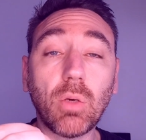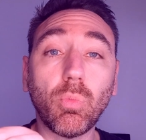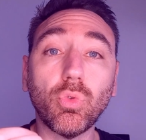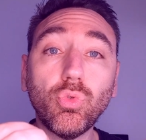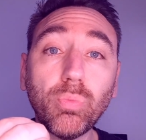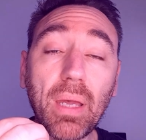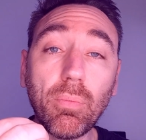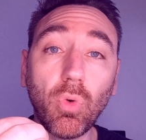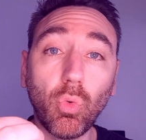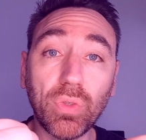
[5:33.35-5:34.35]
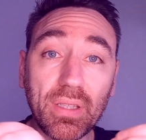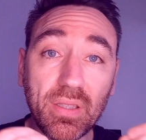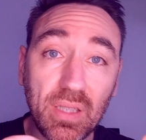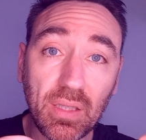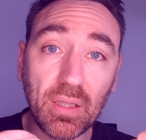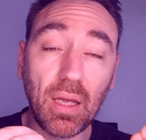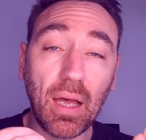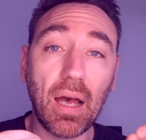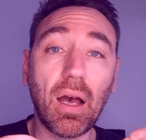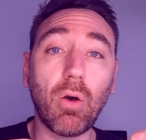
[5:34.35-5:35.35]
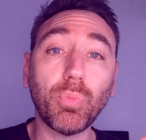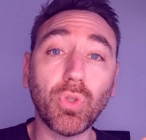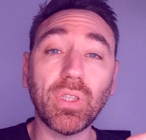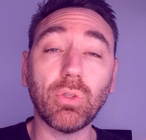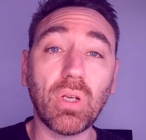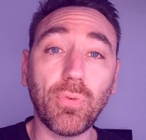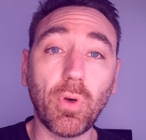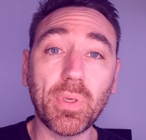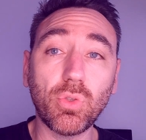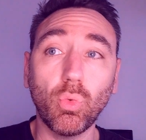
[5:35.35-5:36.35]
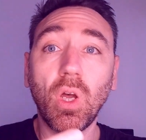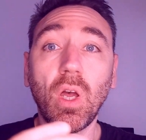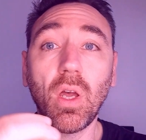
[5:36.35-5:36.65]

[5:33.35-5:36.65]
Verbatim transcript: comment nous-mêmes on incite à obtenir de l'information,